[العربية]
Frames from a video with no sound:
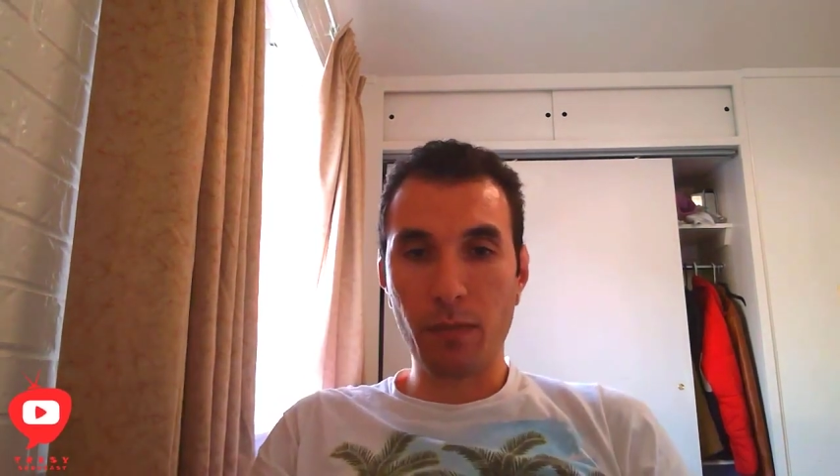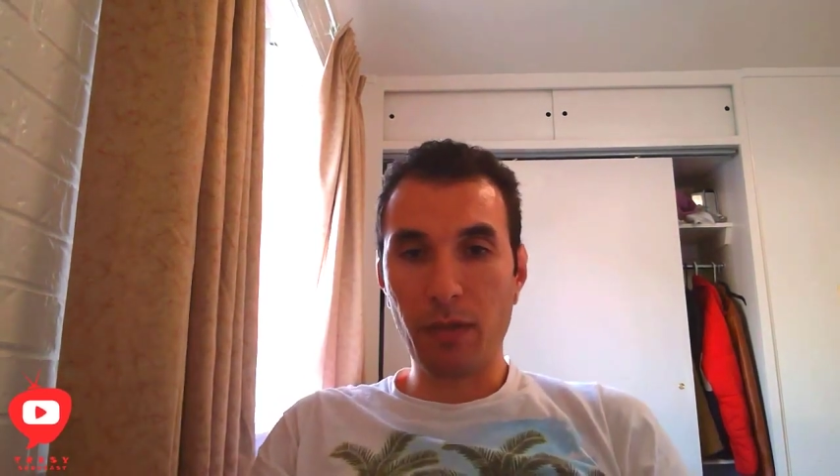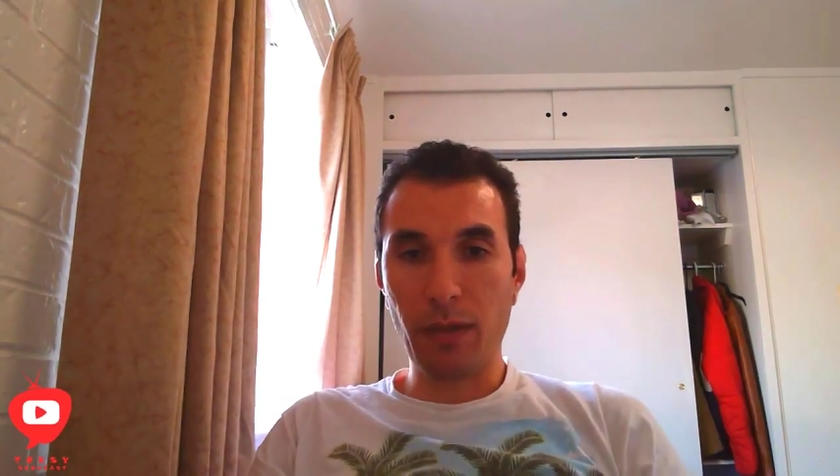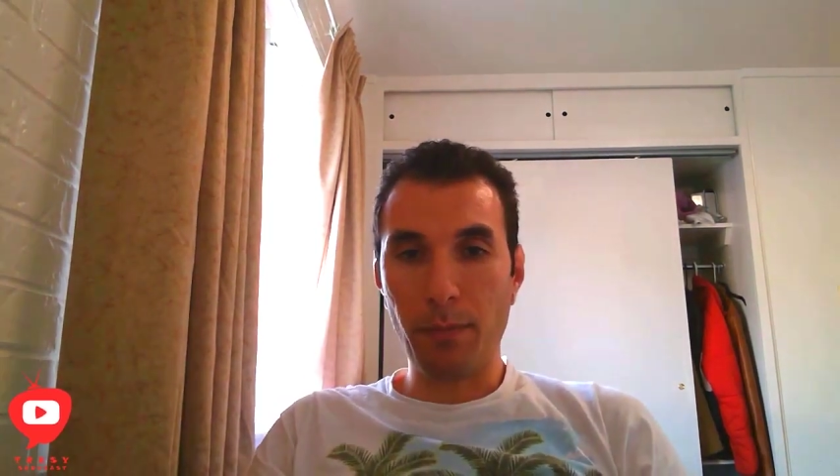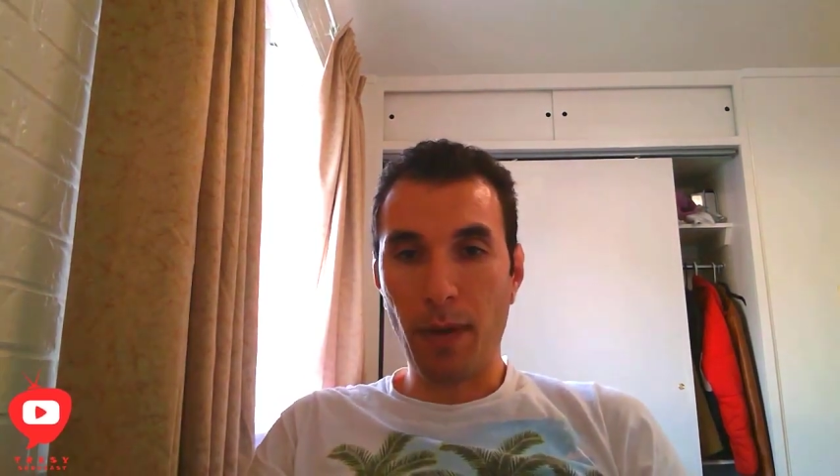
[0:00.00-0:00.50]

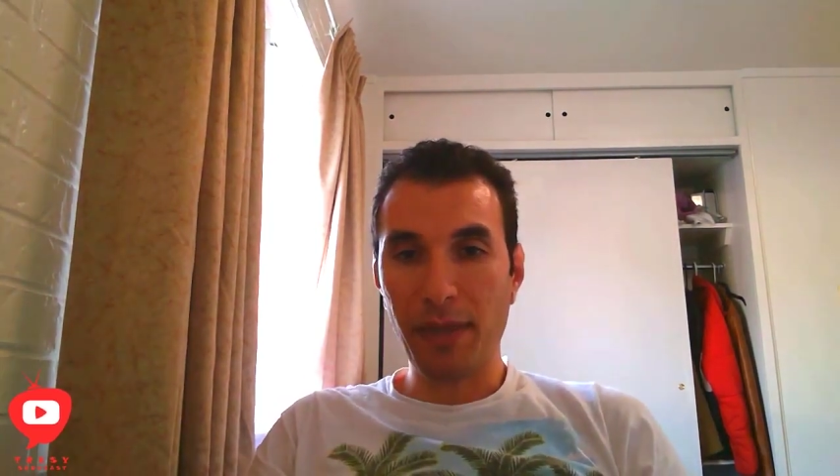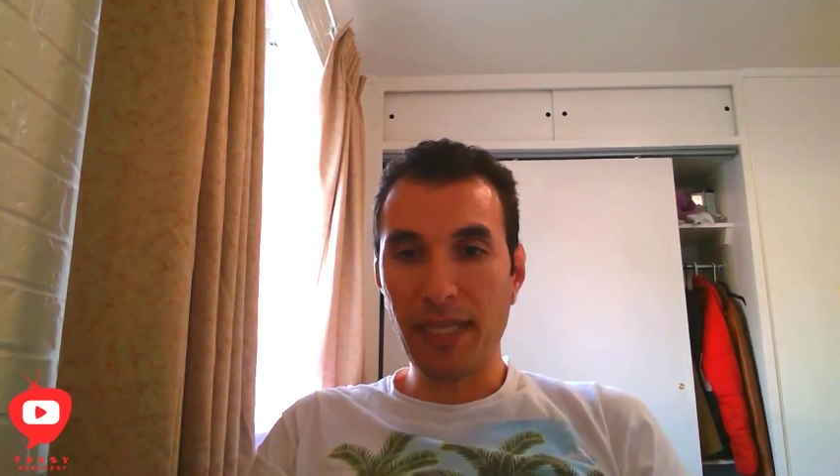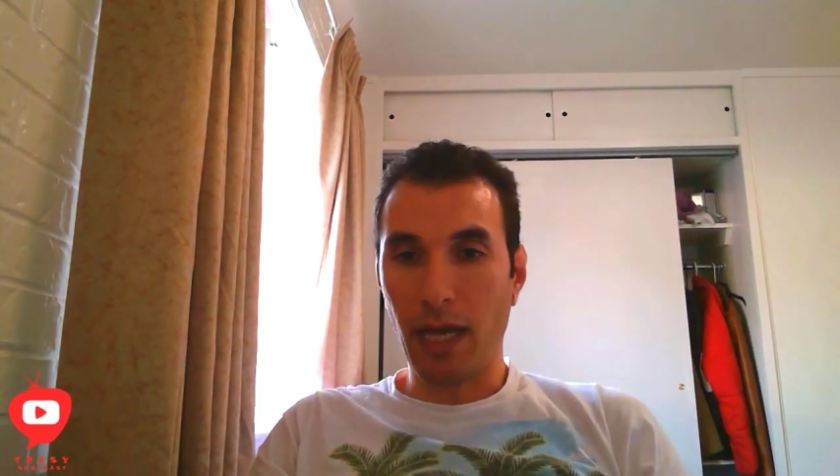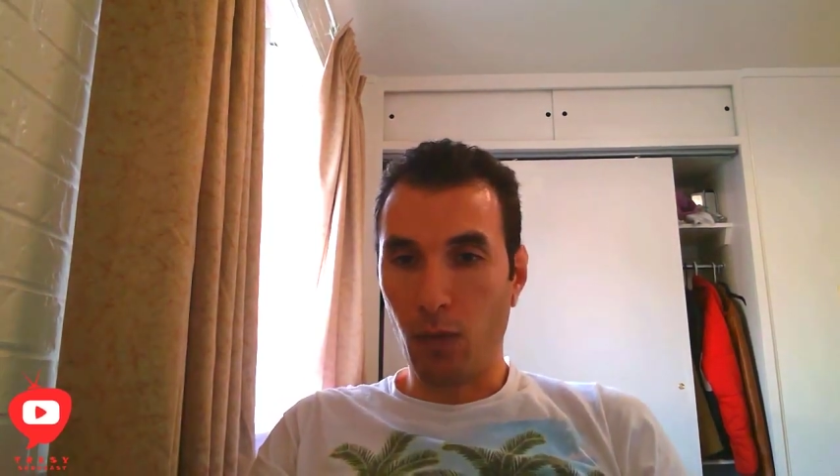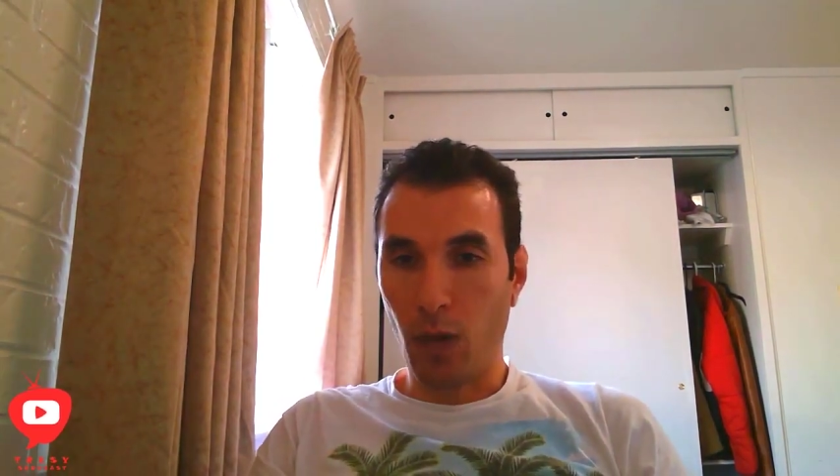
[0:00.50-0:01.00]
من
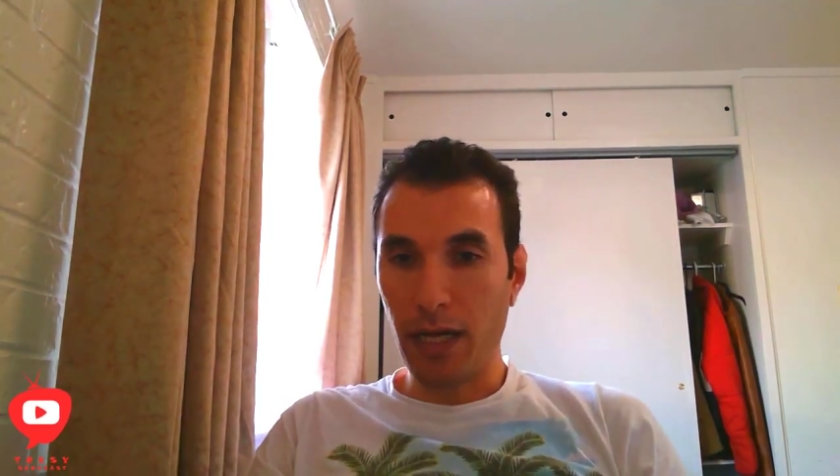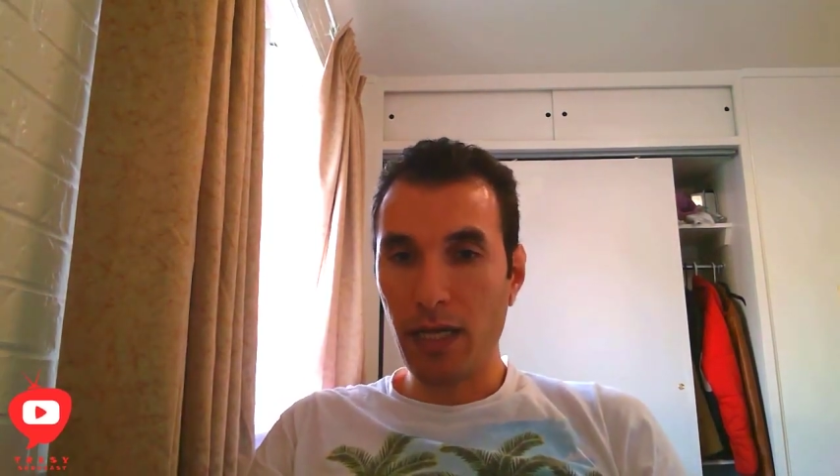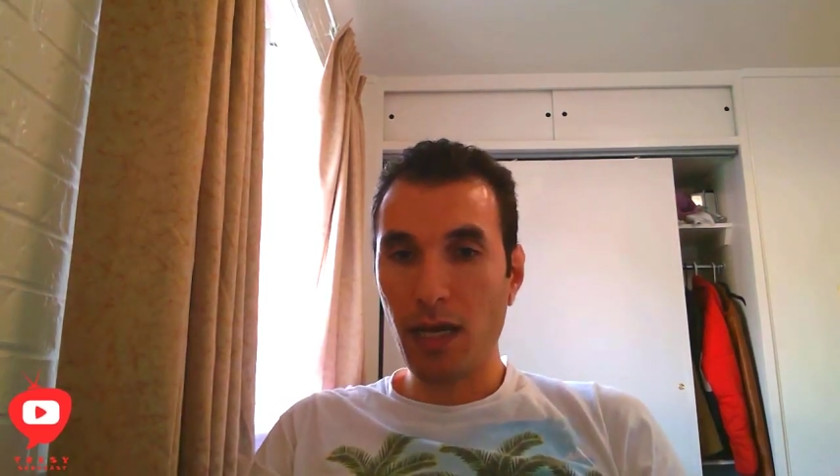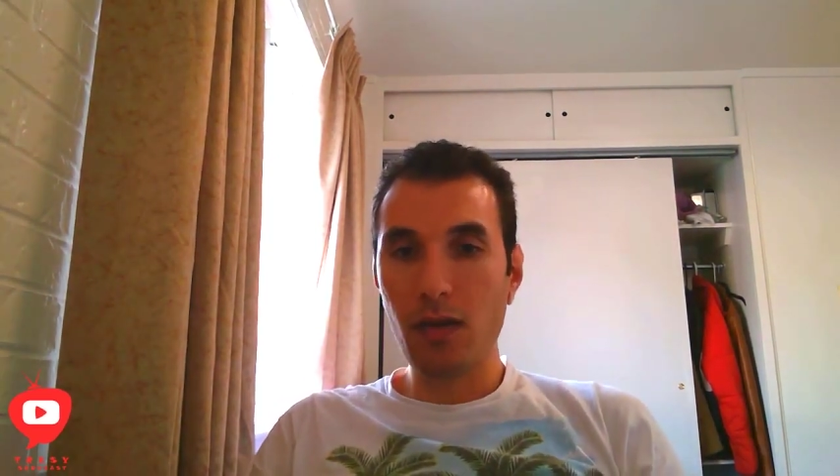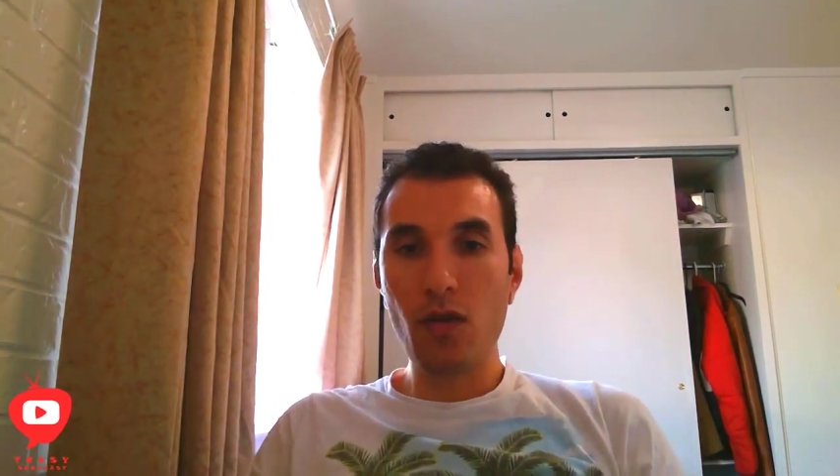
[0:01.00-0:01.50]
مبادئ
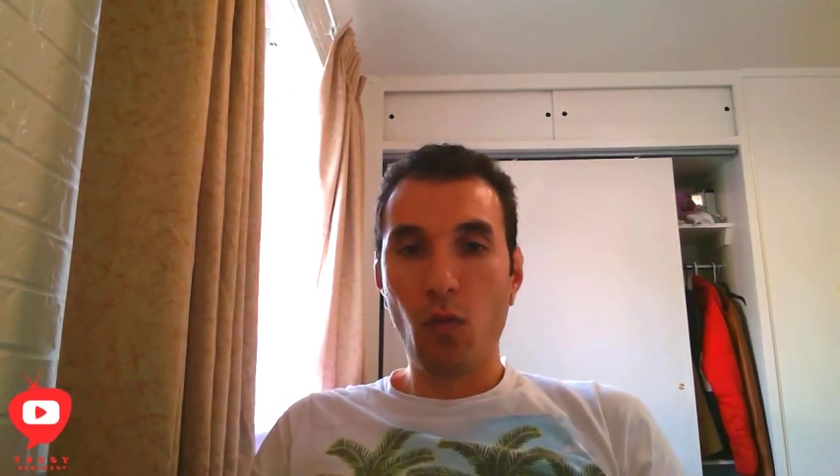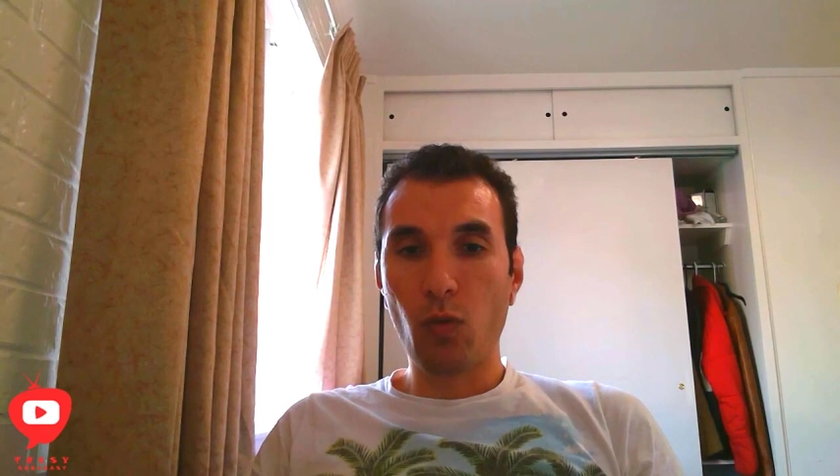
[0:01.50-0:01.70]
اوليه